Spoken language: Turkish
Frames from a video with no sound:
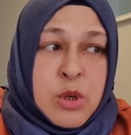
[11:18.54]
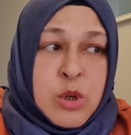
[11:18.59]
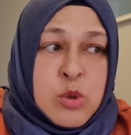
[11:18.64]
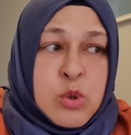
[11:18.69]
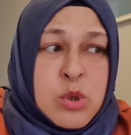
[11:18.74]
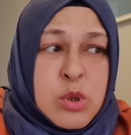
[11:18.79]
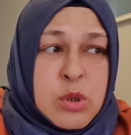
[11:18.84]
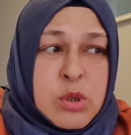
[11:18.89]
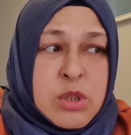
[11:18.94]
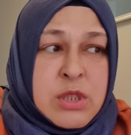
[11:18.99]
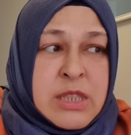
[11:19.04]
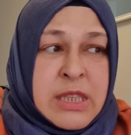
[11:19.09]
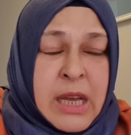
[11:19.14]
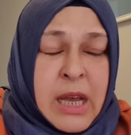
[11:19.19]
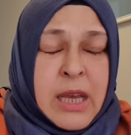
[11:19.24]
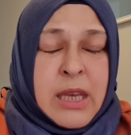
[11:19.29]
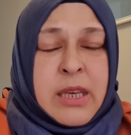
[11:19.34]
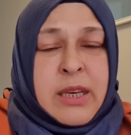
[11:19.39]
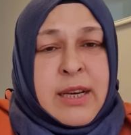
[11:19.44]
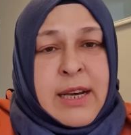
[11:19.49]
Çünkü
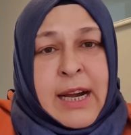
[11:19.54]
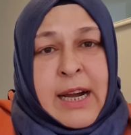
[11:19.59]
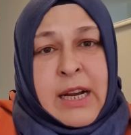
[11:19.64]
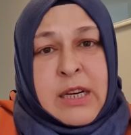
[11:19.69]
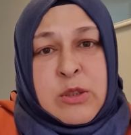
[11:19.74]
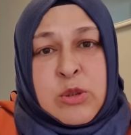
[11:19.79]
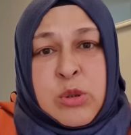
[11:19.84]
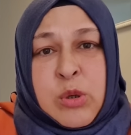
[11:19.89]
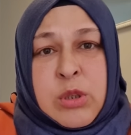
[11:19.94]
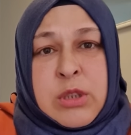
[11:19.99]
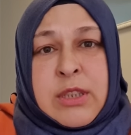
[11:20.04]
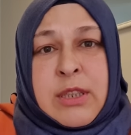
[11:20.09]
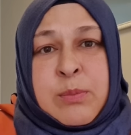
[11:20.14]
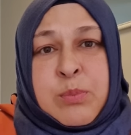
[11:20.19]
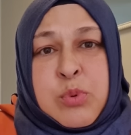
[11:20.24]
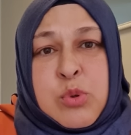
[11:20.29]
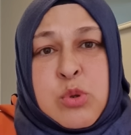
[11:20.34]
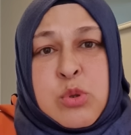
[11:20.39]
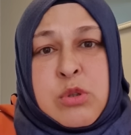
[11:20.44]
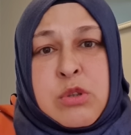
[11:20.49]
sanki kartonla
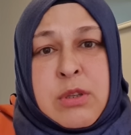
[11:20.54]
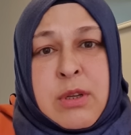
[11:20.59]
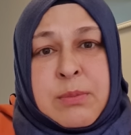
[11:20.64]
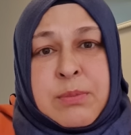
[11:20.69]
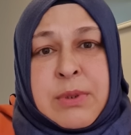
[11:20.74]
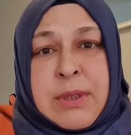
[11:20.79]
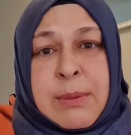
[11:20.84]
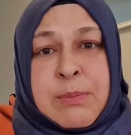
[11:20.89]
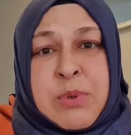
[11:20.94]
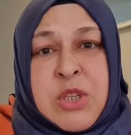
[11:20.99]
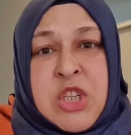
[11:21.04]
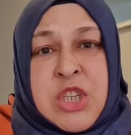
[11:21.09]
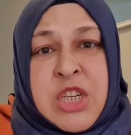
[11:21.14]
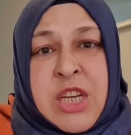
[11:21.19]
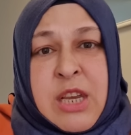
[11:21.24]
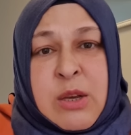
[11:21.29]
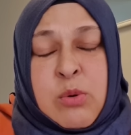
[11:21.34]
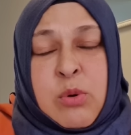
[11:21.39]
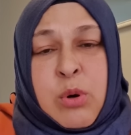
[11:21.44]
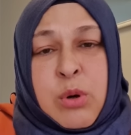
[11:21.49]
buzdolabına bir
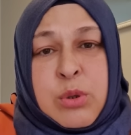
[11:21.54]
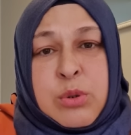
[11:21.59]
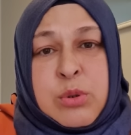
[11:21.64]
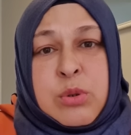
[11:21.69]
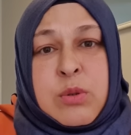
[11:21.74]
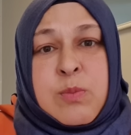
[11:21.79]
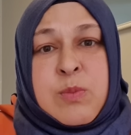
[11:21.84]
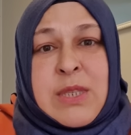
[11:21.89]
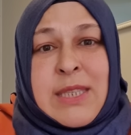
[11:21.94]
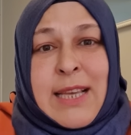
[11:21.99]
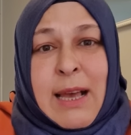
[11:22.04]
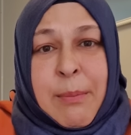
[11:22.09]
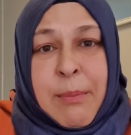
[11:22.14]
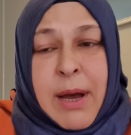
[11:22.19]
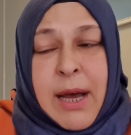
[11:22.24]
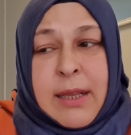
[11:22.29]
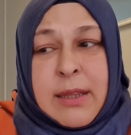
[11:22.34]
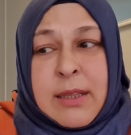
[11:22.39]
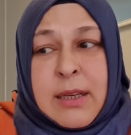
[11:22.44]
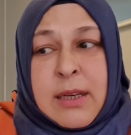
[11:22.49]
şey koyduğum
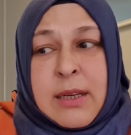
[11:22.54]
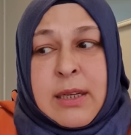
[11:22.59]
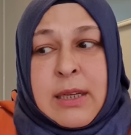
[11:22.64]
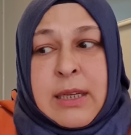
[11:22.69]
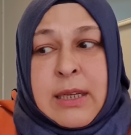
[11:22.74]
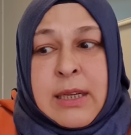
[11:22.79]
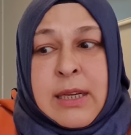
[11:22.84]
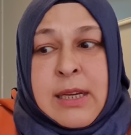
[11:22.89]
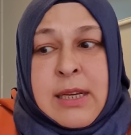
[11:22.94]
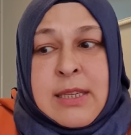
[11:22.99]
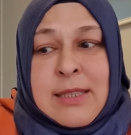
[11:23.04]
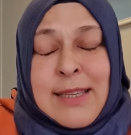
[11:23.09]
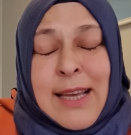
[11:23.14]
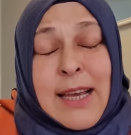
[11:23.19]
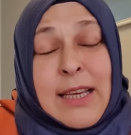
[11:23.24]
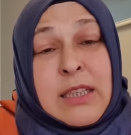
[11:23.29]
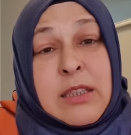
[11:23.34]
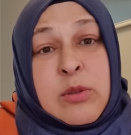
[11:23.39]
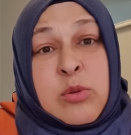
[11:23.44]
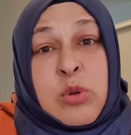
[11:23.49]
zaman
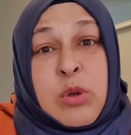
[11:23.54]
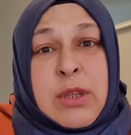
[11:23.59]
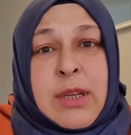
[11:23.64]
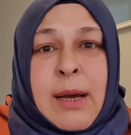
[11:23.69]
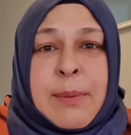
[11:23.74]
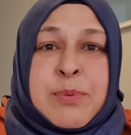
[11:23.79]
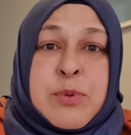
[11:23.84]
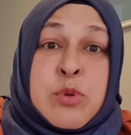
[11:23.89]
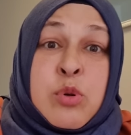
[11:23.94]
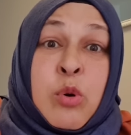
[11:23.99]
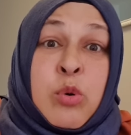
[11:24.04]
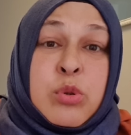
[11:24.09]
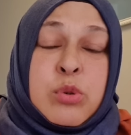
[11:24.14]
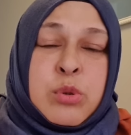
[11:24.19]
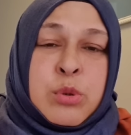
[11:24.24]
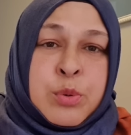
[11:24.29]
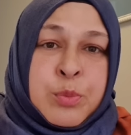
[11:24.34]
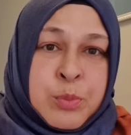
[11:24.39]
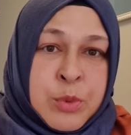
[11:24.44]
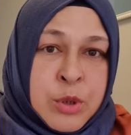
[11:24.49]
sanki dolap
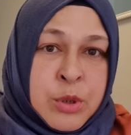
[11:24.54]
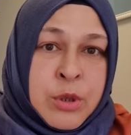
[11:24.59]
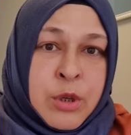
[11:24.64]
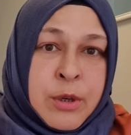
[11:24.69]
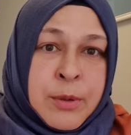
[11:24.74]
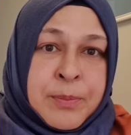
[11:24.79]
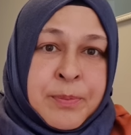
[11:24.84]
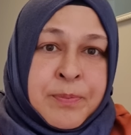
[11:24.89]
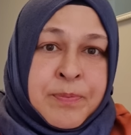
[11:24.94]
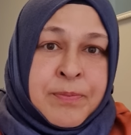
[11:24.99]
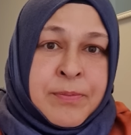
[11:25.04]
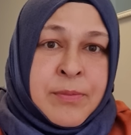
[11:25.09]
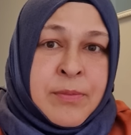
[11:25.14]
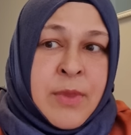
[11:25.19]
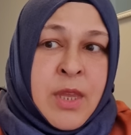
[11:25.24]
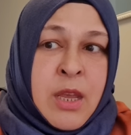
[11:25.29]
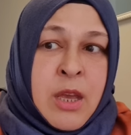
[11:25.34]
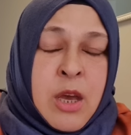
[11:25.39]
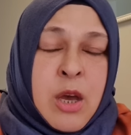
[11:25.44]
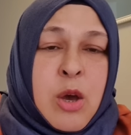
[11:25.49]
soğutmuyor.
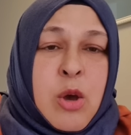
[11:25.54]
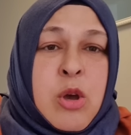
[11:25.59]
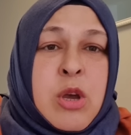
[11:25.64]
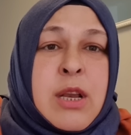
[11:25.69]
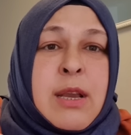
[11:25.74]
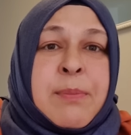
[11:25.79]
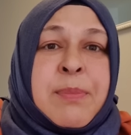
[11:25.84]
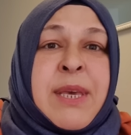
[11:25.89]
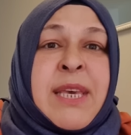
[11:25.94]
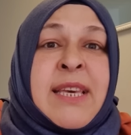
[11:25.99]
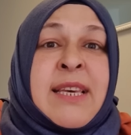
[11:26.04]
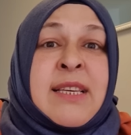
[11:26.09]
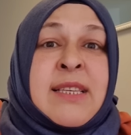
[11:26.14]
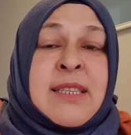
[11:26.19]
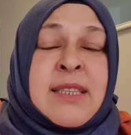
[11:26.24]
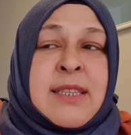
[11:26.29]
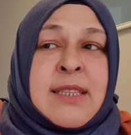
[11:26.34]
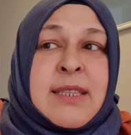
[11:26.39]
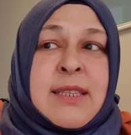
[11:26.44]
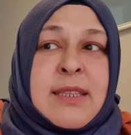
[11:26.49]
Öyle bir
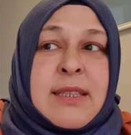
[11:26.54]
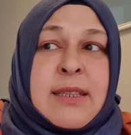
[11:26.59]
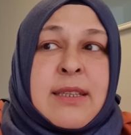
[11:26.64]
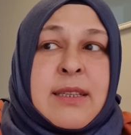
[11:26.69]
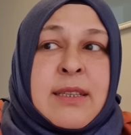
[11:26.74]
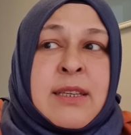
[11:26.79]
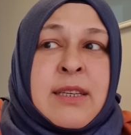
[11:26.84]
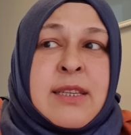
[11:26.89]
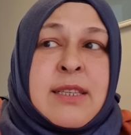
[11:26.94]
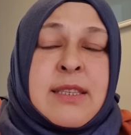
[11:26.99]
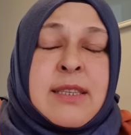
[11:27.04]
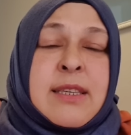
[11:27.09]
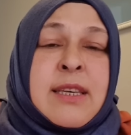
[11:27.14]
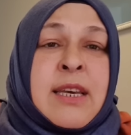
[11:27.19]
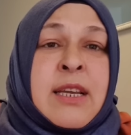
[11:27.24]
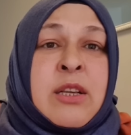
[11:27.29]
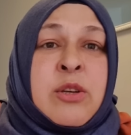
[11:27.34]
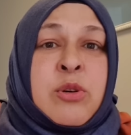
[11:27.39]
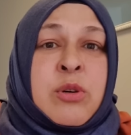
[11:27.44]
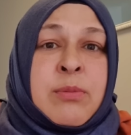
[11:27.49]
his his
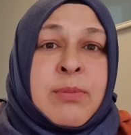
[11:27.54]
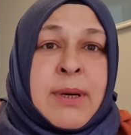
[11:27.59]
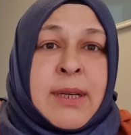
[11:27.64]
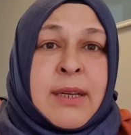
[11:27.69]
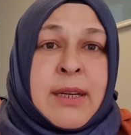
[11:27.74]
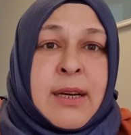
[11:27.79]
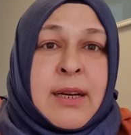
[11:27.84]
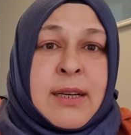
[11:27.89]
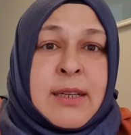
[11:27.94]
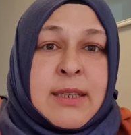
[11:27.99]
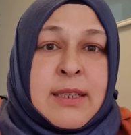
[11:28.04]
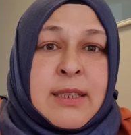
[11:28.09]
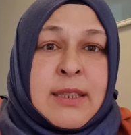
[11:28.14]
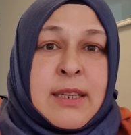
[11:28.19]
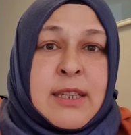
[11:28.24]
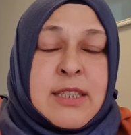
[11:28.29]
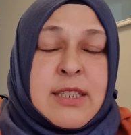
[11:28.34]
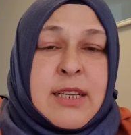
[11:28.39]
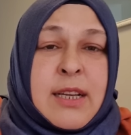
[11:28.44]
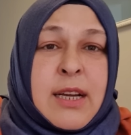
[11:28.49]
geliyor bana
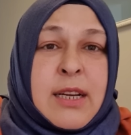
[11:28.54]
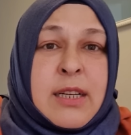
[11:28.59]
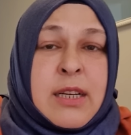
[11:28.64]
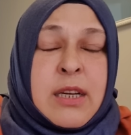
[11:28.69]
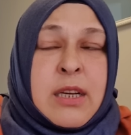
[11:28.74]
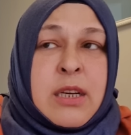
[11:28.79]
arkadaşlar.